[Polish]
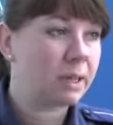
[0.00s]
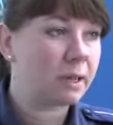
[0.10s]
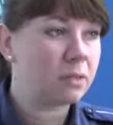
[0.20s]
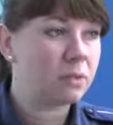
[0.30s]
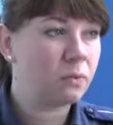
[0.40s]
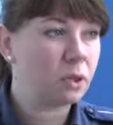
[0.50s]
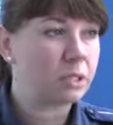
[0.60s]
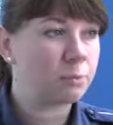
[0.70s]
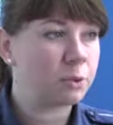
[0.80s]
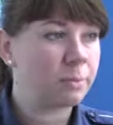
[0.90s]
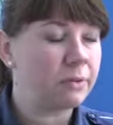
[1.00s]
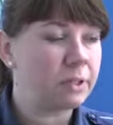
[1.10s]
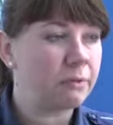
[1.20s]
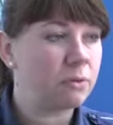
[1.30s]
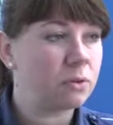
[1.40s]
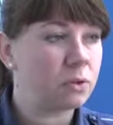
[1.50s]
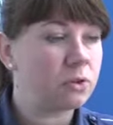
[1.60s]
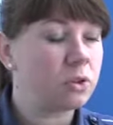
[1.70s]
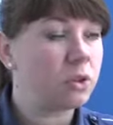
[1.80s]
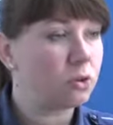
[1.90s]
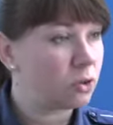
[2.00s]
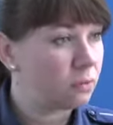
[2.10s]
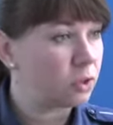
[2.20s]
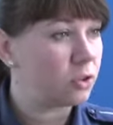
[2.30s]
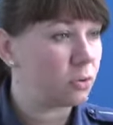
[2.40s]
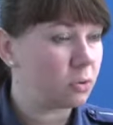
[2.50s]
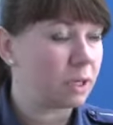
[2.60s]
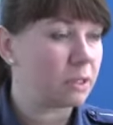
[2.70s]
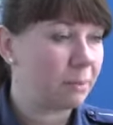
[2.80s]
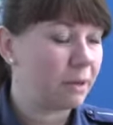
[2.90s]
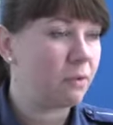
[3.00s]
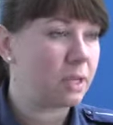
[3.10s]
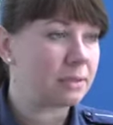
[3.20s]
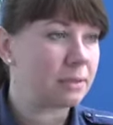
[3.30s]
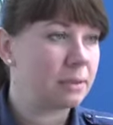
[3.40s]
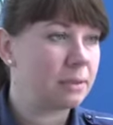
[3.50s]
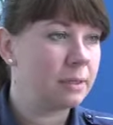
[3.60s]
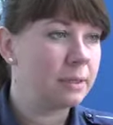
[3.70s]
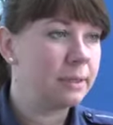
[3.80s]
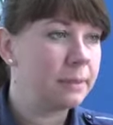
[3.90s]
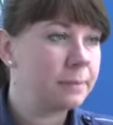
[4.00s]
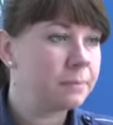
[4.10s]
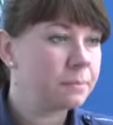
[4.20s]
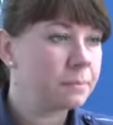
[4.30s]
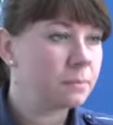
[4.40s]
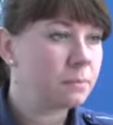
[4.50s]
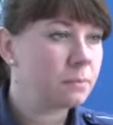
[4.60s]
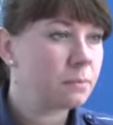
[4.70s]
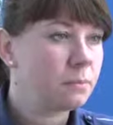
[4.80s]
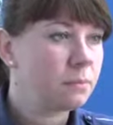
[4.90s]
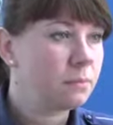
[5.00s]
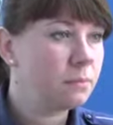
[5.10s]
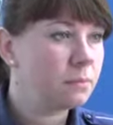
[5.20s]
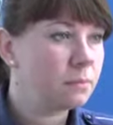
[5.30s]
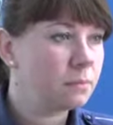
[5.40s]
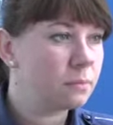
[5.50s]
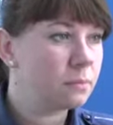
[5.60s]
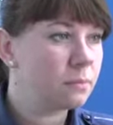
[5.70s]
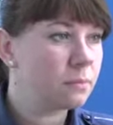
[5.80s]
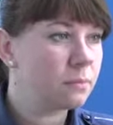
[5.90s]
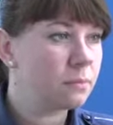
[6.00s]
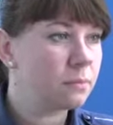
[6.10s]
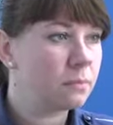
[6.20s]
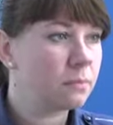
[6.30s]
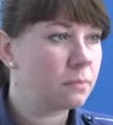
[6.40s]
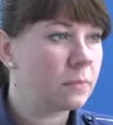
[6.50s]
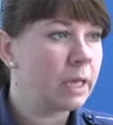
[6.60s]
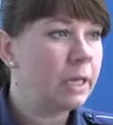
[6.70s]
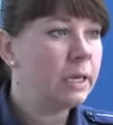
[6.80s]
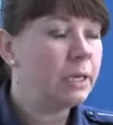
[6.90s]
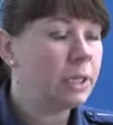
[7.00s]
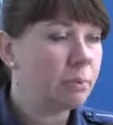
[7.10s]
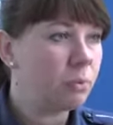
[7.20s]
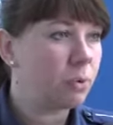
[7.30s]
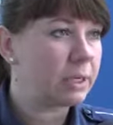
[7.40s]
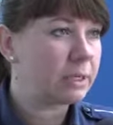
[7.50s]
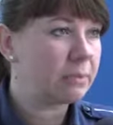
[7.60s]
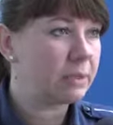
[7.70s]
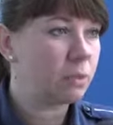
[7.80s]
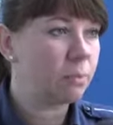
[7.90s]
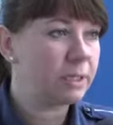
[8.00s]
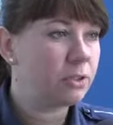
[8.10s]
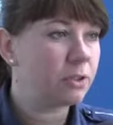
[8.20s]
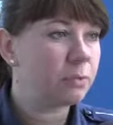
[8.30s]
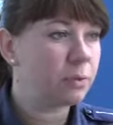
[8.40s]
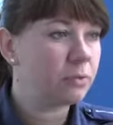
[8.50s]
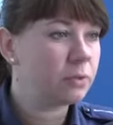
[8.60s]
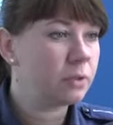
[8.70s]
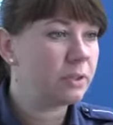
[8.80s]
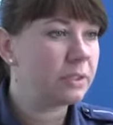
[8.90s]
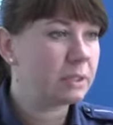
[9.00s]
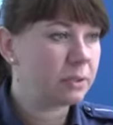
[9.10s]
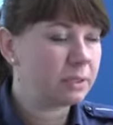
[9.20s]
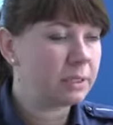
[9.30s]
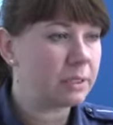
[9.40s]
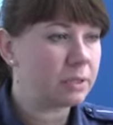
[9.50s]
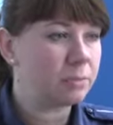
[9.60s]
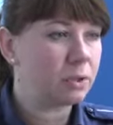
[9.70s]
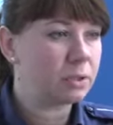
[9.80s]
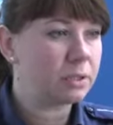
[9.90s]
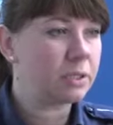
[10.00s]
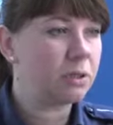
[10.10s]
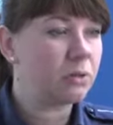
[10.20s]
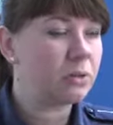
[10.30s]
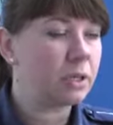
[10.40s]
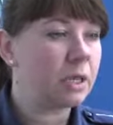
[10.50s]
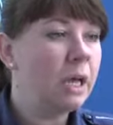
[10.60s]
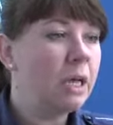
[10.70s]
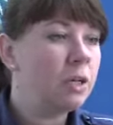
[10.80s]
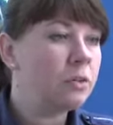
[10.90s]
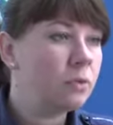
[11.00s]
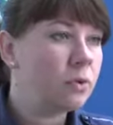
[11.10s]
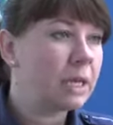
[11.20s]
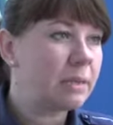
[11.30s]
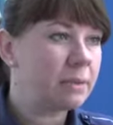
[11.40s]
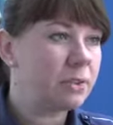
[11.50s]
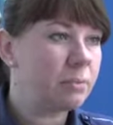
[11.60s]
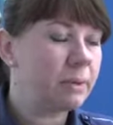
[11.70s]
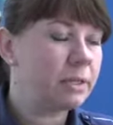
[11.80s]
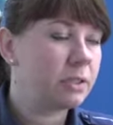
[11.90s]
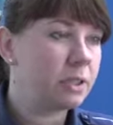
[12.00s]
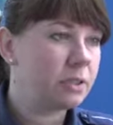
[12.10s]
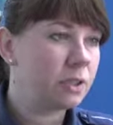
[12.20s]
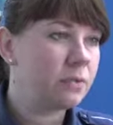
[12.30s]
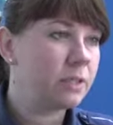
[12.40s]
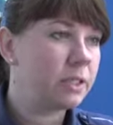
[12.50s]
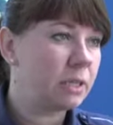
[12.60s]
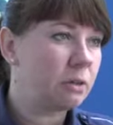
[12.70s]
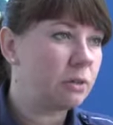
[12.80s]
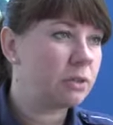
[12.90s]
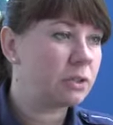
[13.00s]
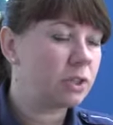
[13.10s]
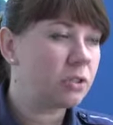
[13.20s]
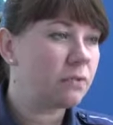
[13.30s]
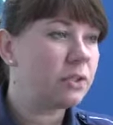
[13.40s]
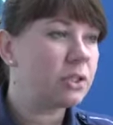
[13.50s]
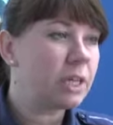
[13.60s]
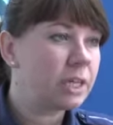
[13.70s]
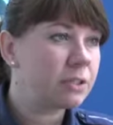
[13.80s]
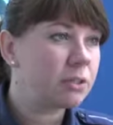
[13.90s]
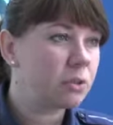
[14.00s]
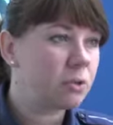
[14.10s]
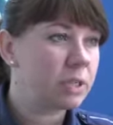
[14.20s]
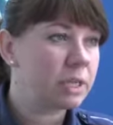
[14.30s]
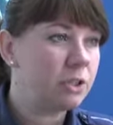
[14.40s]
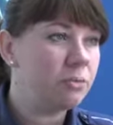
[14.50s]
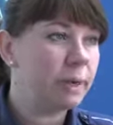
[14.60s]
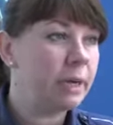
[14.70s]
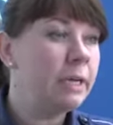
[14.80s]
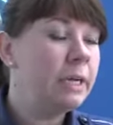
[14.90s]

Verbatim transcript: kara do dwóch lat pozbawienia wolności i oczywiście utrata prawa jazdy. Również nieczeźwych kierowców nie było za wielu. Nie było ich za wielu. Patrząc, porównując statystyki z minionych tygodni, dwójka zatrzymanych nietrzeźwych kierujących rzeczywiście nie jest to duża liczba.